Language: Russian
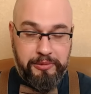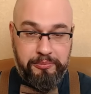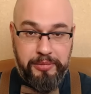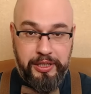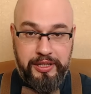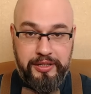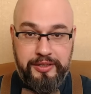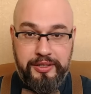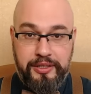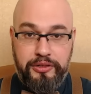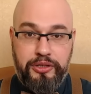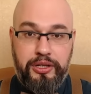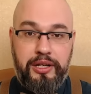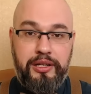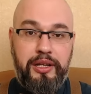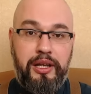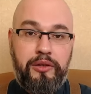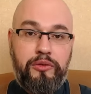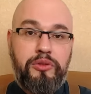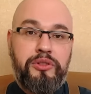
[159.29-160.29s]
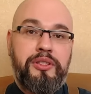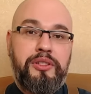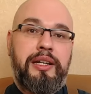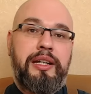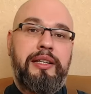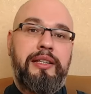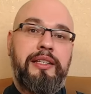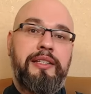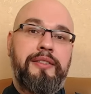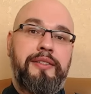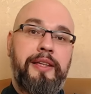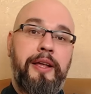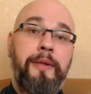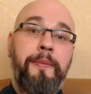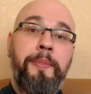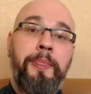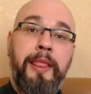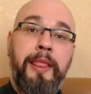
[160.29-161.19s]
пересечения госграницы,